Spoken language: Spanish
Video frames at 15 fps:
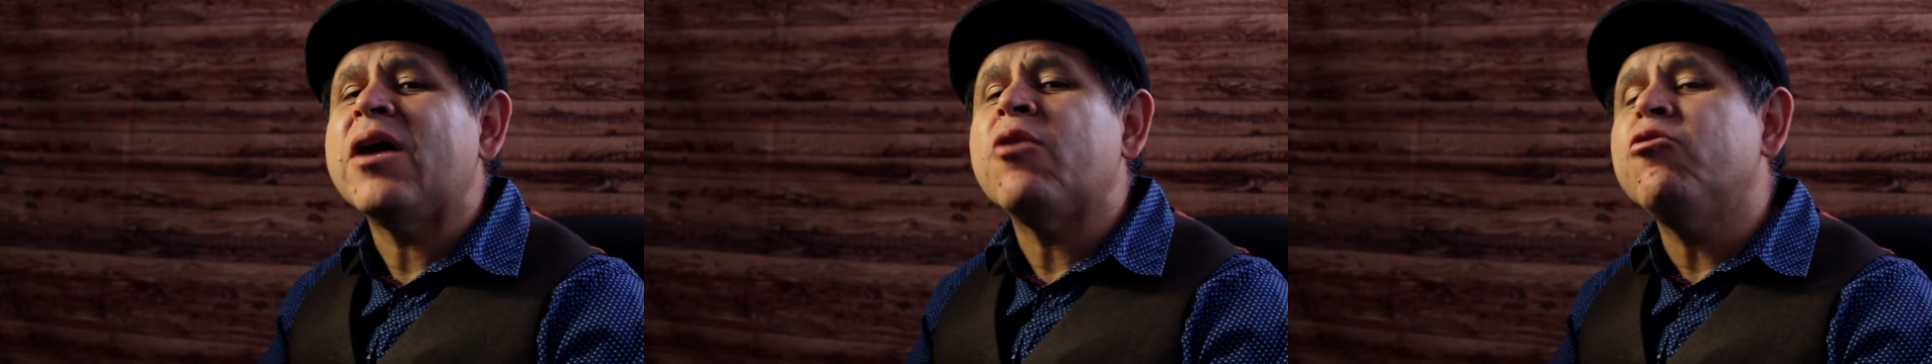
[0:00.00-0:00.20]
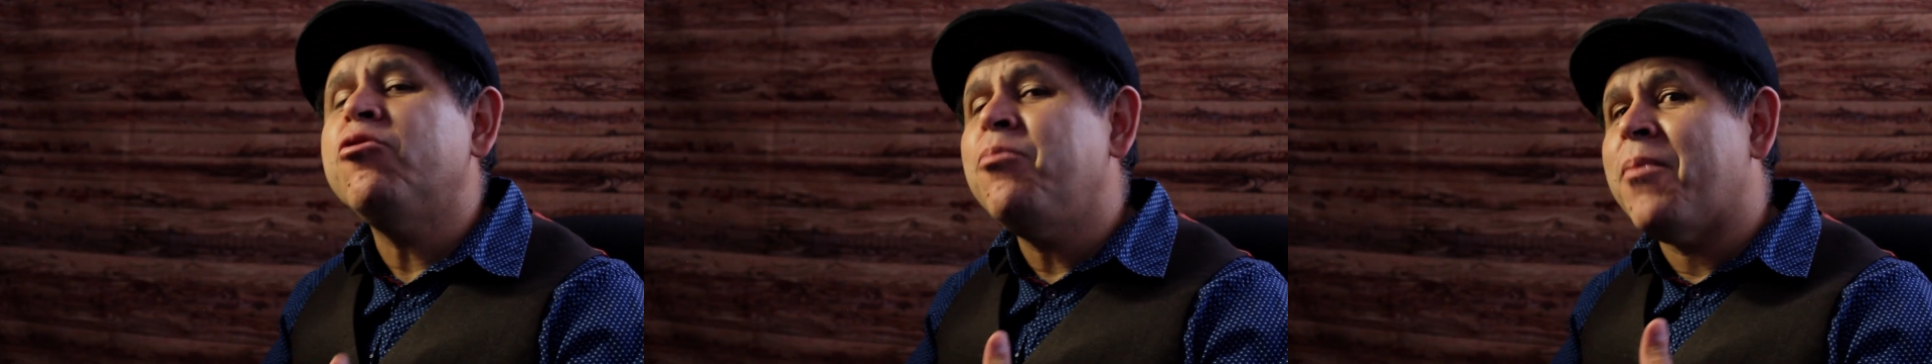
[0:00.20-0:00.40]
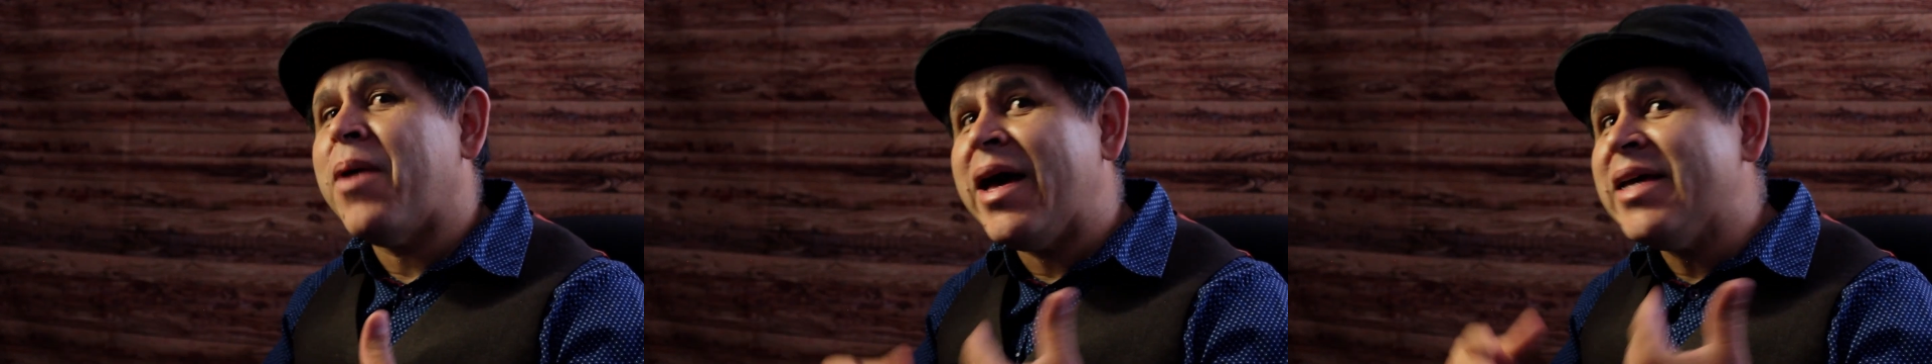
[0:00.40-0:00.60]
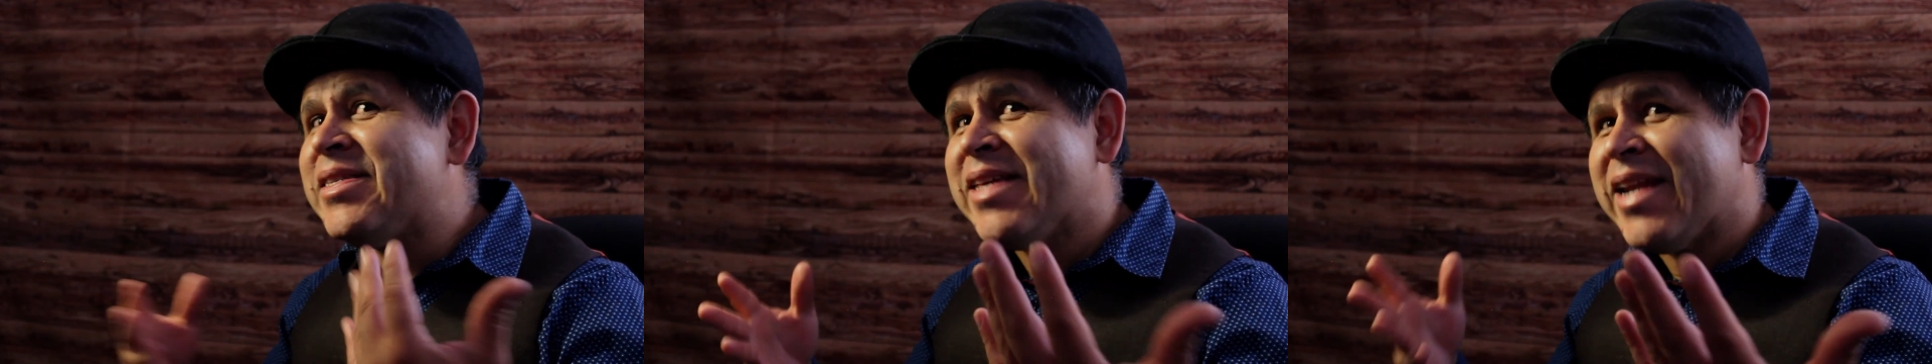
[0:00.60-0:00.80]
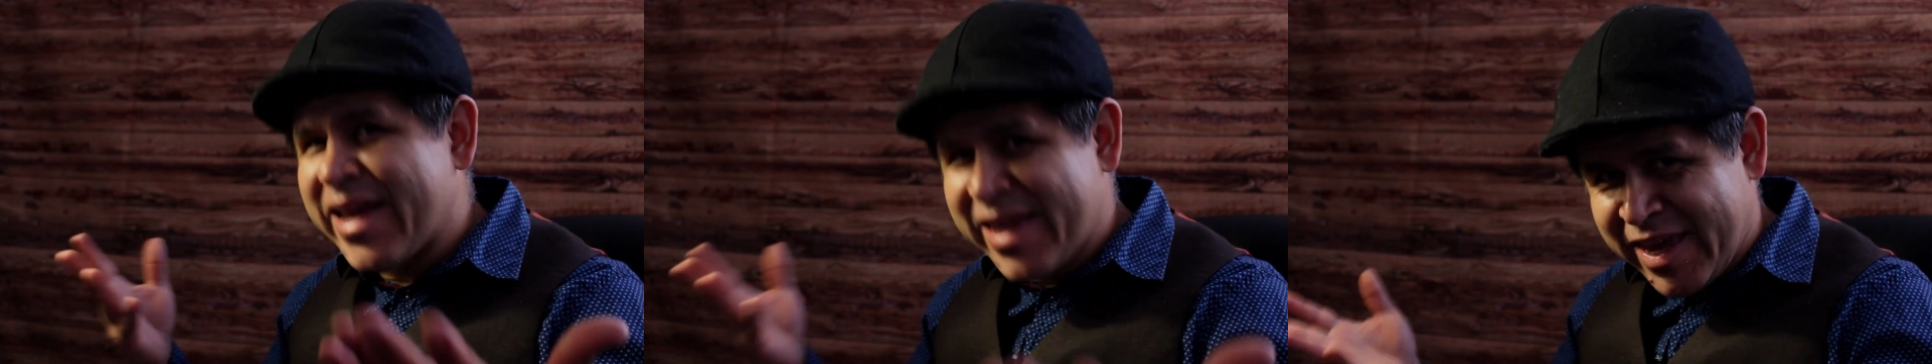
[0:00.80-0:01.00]
aún más
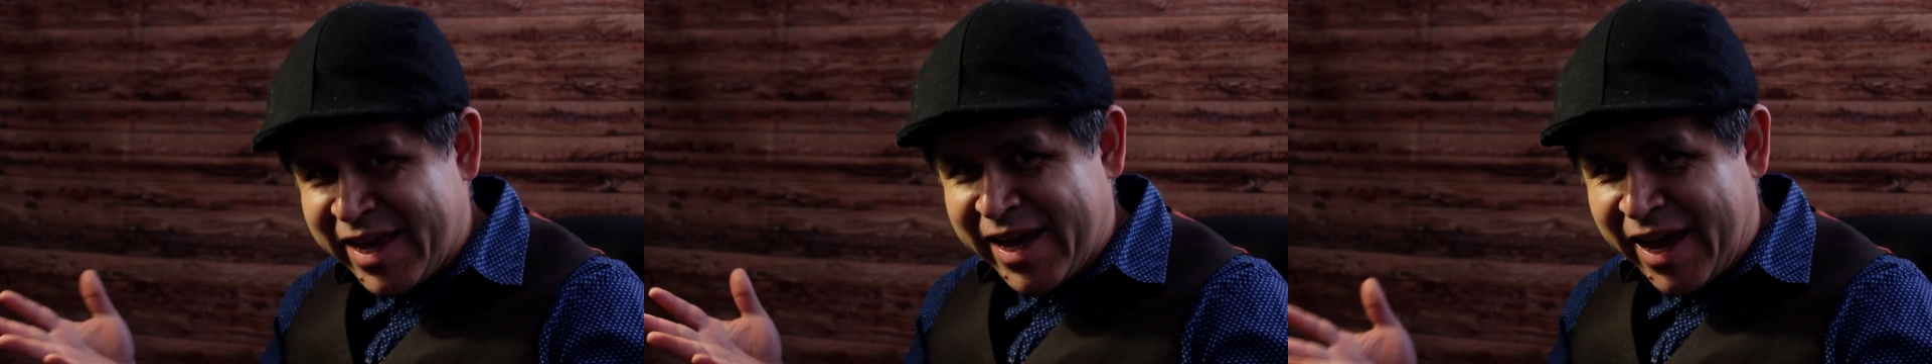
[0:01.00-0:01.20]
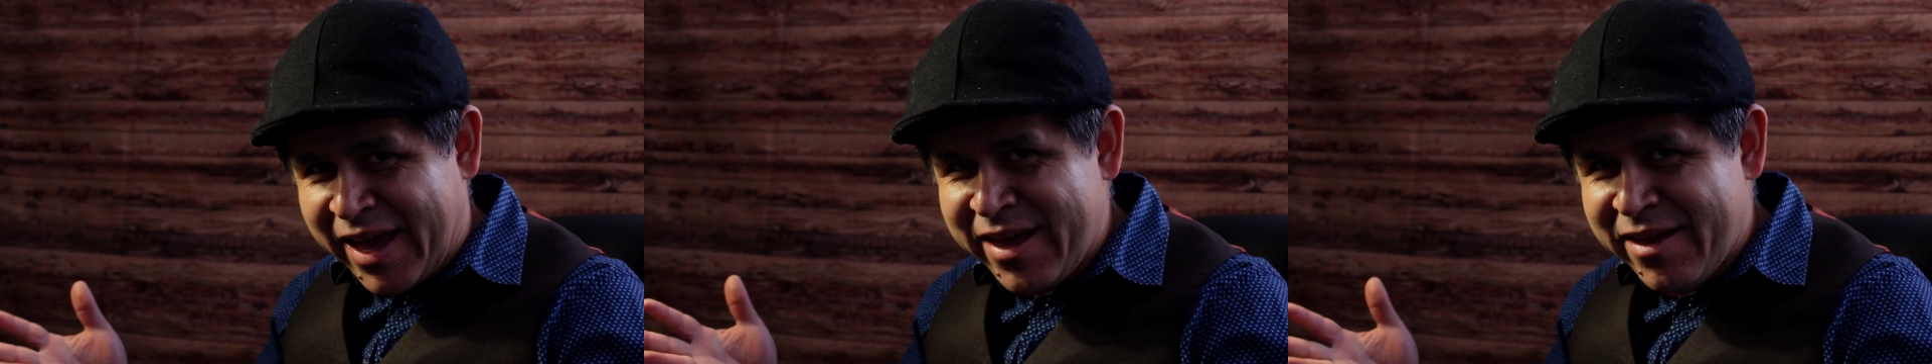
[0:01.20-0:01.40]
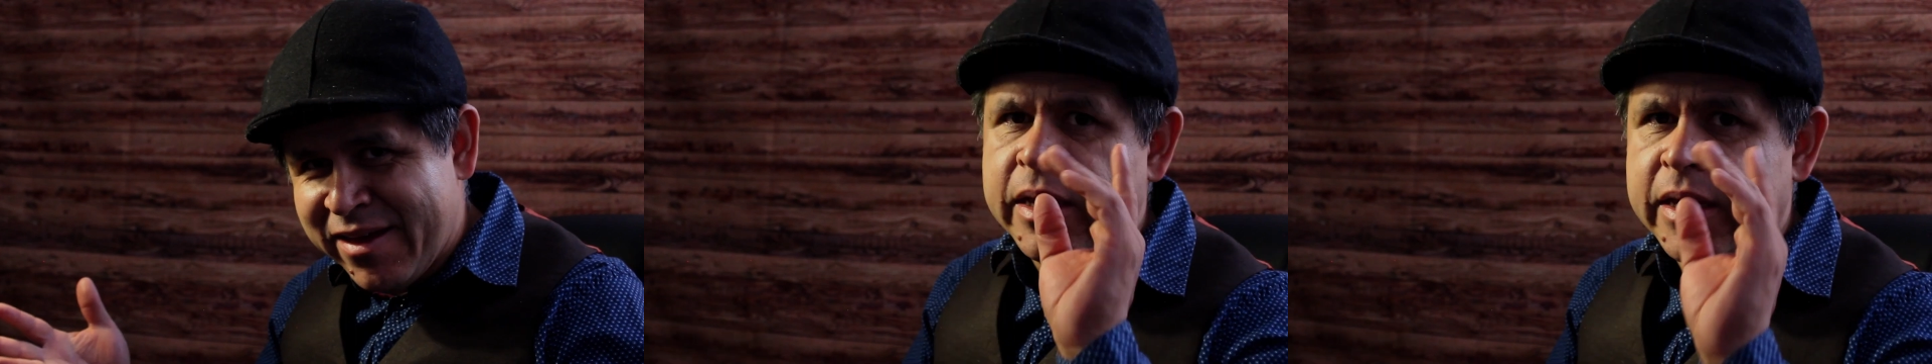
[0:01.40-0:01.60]
trágica